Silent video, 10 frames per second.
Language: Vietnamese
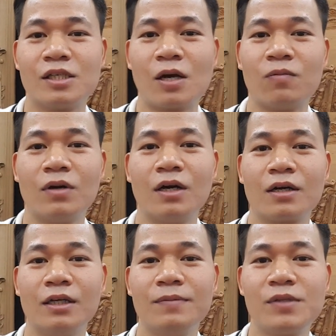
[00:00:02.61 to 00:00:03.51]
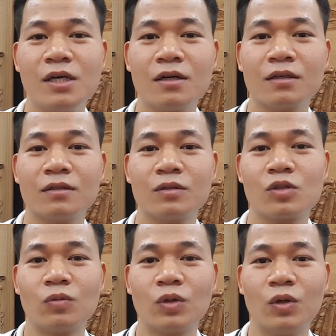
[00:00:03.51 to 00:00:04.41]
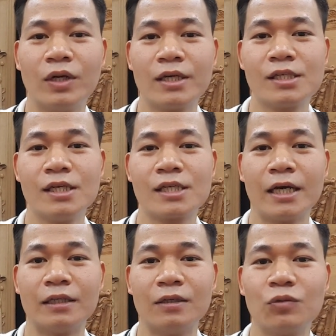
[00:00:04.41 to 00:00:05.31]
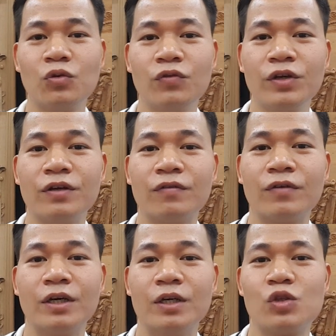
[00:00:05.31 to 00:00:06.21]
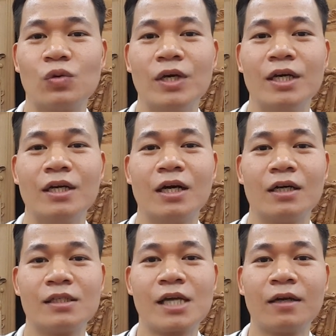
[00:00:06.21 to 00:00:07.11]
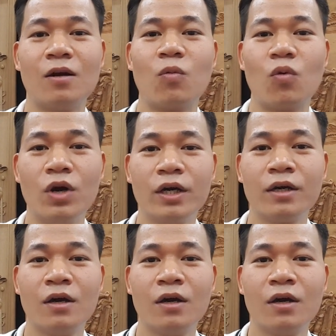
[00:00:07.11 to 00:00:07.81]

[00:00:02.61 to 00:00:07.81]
Trong ờ, clip trước, chúng tôi đã chia sẻ tới quý vị về chủ đề ờ, tranh đồng quê